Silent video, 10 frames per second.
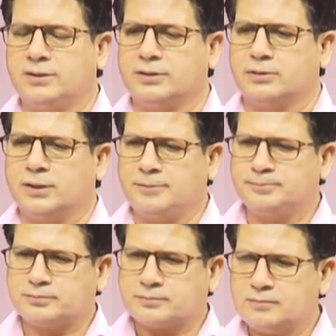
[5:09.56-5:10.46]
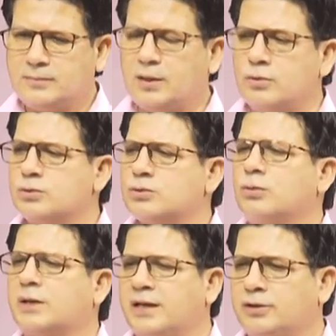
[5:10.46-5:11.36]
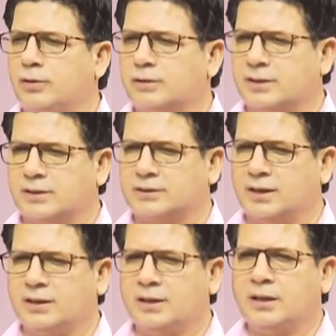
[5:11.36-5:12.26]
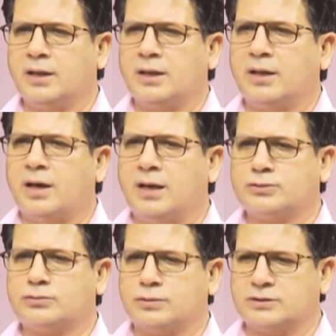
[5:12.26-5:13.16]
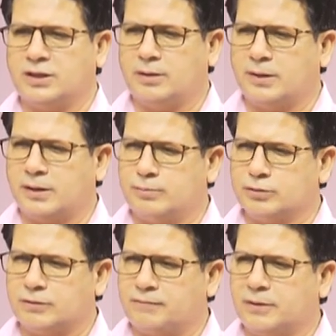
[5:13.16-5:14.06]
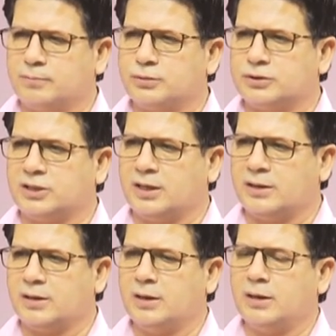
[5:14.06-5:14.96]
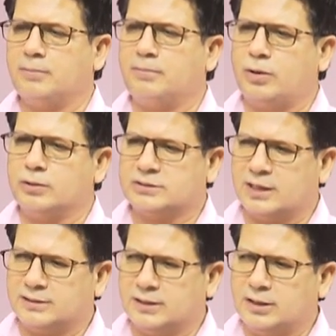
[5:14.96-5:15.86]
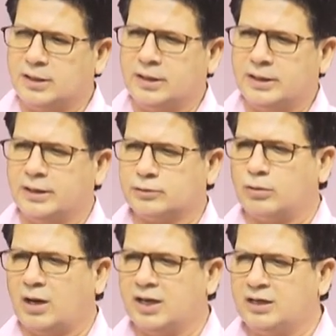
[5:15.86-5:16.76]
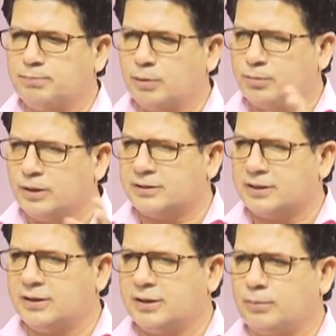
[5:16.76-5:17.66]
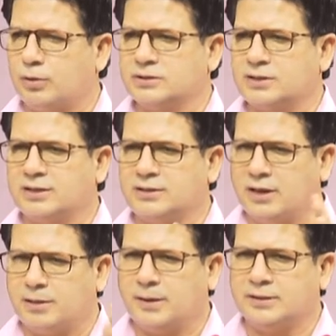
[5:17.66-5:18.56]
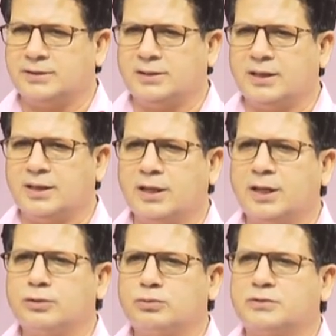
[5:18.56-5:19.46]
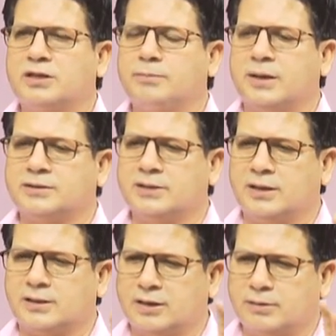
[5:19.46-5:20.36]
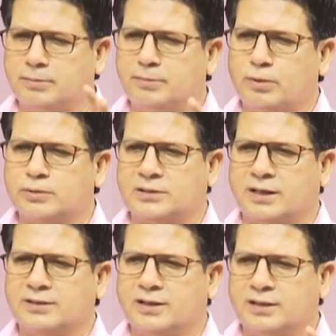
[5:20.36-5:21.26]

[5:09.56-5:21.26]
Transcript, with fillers: ये जो है उसको कैरी ऑन करता है ख़ास तौर से हमारा मुजफ्फ़रपुर शहर बहुत ज़्यादा एक तो हाईली पॉपुलेटेड है बहुत ज़्यादा आबादी है दूसरी बात यहाँ डैम्प बहुत ज़्यादा है